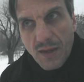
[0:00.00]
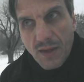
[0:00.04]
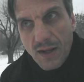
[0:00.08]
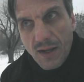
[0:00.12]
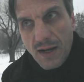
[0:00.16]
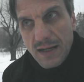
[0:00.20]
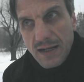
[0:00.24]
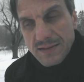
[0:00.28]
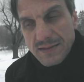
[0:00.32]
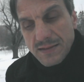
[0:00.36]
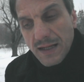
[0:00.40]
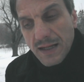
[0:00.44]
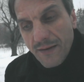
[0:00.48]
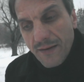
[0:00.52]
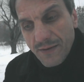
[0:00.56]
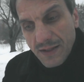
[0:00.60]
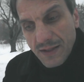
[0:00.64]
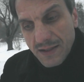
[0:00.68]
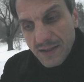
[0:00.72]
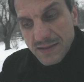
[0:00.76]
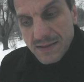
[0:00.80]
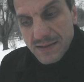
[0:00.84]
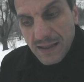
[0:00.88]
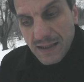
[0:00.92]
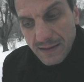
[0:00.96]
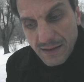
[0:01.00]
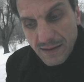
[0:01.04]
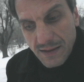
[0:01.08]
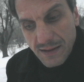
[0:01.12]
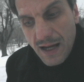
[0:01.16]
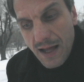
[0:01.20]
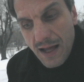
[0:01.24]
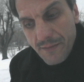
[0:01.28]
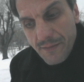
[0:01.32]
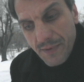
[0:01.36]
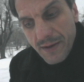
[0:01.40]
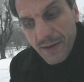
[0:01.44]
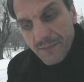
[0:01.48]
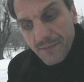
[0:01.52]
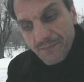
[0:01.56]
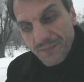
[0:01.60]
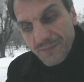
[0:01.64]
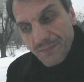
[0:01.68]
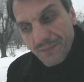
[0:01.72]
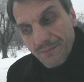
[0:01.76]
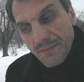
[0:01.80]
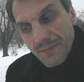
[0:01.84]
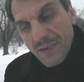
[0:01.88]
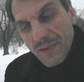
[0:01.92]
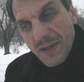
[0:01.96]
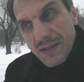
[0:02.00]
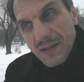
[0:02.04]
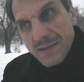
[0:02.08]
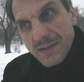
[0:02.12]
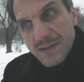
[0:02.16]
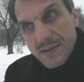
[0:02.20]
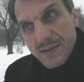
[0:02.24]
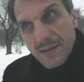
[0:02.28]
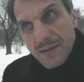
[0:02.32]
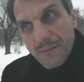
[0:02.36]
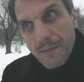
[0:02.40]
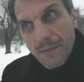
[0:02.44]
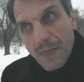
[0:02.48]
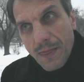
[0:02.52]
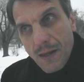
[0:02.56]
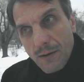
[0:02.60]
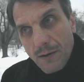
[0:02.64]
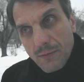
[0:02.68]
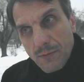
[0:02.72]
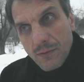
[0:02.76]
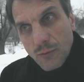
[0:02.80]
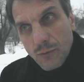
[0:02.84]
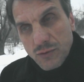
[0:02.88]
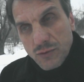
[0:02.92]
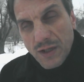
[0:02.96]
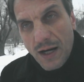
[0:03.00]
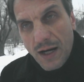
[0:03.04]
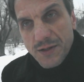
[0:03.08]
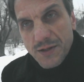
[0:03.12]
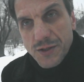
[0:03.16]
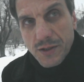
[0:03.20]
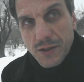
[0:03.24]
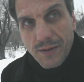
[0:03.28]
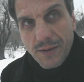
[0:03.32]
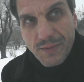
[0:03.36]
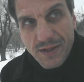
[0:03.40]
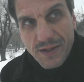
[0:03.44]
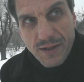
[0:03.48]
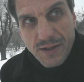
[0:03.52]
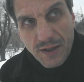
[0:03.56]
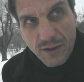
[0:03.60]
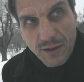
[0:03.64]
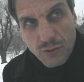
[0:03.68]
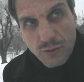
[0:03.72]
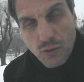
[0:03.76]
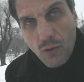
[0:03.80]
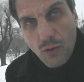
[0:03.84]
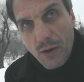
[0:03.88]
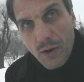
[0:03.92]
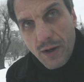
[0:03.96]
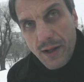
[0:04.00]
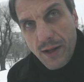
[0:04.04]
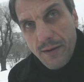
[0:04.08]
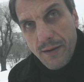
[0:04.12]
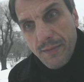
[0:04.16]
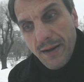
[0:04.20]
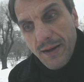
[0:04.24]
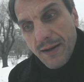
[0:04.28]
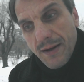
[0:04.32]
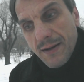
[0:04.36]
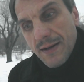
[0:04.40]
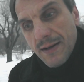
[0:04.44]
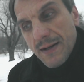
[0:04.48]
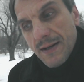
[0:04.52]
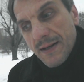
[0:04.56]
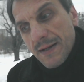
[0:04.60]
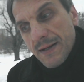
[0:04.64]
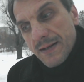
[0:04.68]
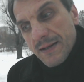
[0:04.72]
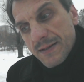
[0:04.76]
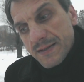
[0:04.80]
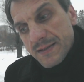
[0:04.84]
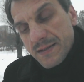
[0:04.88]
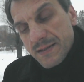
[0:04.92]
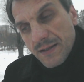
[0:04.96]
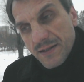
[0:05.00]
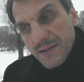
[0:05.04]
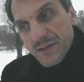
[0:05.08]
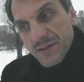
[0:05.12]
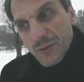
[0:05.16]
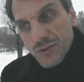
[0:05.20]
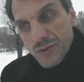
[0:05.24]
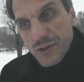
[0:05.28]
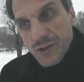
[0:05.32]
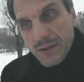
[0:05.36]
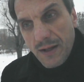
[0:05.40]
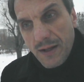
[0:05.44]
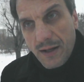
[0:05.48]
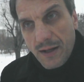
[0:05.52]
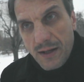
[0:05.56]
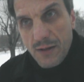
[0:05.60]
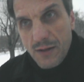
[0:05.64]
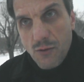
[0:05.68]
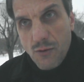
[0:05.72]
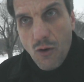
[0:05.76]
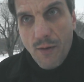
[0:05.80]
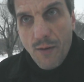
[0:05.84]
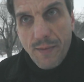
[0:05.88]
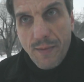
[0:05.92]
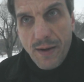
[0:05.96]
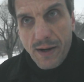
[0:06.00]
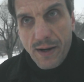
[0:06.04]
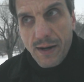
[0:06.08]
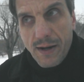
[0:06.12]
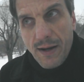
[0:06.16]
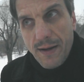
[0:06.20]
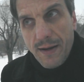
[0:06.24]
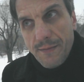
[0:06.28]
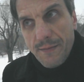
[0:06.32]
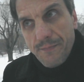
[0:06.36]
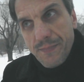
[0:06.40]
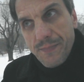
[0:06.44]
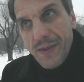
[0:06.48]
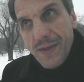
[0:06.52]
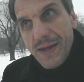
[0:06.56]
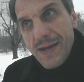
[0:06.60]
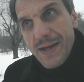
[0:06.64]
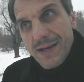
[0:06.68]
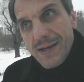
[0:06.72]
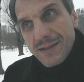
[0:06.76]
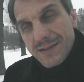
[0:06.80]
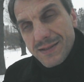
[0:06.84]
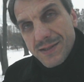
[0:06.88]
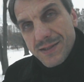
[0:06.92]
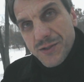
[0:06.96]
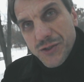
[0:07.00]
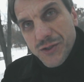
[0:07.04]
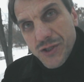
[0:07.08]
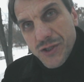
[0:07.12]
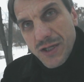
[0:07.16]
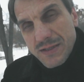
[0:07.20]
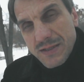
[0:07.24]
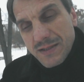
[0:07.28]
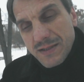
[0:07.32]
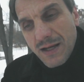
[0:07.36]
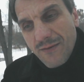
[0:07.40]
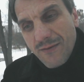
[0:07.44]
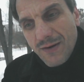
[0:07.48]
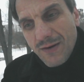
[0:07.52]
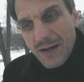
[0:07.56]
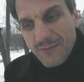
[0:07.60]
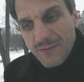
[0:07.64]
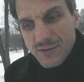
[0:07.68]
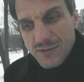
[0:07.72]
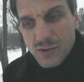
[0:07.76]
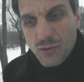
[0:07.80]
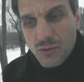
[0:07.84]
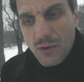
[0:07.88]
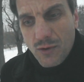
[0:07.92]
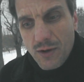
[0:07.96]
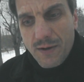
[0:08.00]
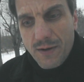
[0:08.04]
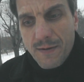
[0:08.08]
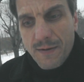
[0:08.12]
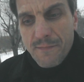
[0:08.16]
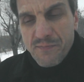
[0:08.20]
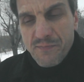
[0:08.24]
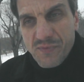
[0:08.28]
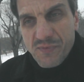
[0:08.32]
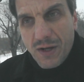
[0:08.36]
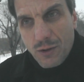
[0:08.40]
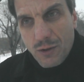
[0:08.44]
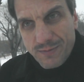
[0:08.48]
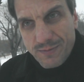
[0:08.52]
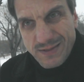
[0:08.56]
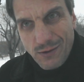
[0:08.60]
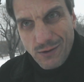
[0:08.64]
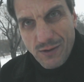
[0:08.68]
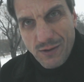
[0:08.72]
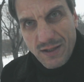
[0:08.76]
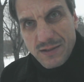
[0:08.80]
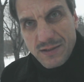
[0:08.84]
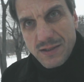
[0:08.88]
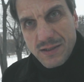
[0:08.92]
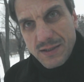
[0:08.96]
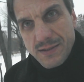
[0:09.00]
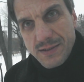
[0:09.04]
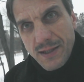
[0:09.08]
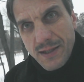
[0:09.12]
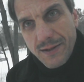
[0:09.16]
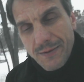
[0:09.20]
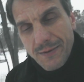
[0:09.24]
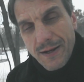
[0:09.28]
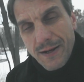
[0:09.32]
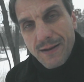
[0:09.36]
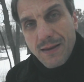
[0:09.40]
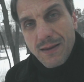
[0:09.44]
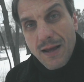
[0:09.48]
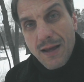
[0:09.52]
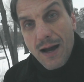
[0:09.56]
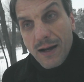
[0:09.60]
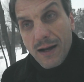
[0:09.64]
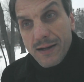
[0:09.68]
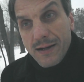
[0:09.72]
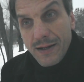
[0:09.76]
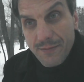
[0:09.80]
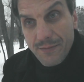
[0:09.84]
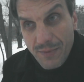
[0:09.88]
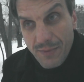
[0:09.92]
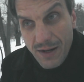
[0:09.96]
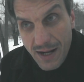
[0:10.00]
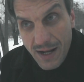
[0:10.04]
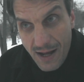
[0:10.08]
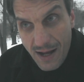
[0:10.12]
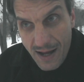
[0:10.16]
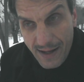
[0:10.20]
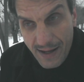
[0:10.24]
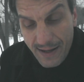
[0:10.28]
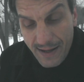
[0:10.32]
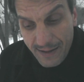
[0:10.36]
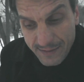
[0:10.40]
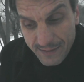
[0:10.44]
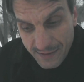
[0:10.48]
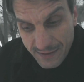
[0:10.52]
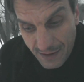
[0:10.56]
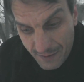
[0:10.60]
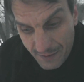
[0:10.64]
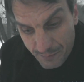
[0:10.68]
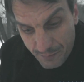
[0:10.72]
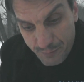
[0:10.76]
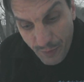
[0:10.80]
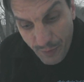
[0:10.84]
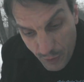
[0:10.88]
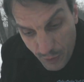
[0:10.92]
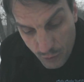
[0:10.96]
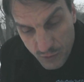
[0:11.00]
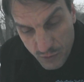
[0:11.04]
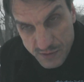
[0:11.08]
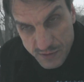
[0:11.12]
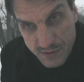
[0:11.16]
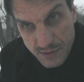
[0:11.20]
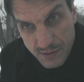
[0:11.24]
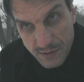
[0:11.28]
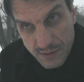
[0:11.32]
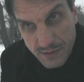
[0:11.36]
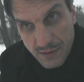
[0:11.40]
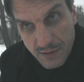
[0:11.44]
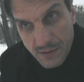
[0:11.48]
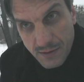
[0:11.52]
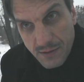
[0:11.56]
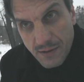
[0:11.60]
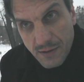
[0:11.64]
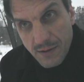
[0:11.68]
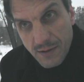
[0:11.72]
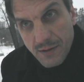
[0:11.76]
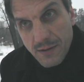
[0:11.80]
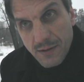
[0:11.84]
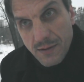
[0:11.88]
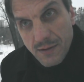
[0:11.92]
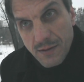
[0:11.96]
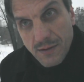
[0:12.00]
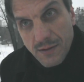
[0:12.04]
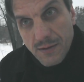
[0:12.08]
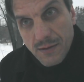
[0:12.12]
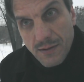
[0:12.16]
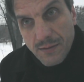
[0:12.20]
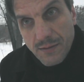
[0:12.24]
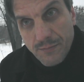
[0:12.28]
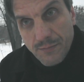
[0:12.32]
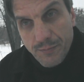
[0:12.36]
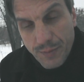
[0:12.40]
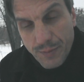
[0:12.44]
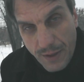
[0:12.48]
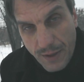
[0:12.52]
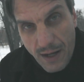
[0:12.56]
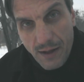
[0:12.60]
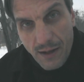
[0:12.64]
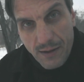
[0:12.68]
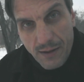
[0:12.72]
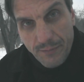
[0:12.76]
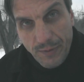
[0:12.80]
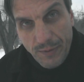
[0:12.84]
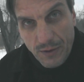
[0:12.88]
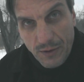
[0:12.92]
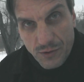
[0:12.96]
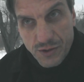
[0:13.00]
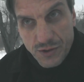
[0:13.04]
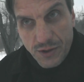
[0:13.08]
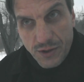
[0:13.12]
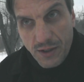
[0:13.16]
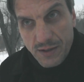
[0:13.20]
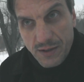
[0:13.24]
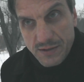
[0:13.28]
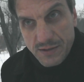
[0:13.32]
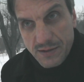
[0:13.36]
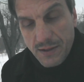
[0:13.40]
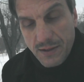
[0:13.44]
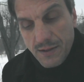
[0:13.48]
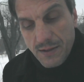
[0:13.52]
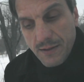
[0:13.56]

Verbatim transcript: оставила с котлами, утраченными территориями, с разрушенной экономикой и с чистой воровской коррупционной системой для Кремля это плюс. Правильно получается.